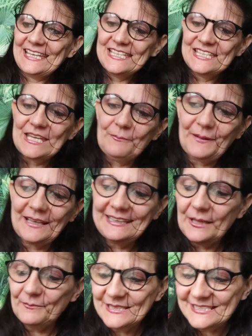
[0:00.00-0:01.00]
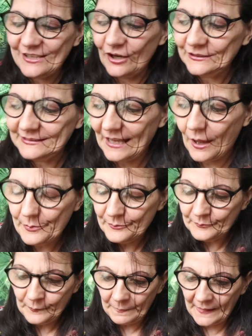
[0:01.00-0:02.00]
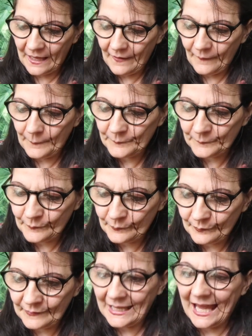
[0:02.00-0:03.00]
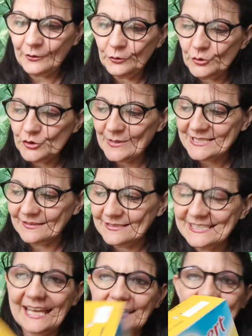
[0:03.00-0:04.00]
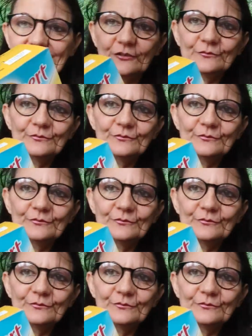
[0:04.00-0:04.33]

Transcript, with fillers: J'ai pris des biscottes euh, 1,65€.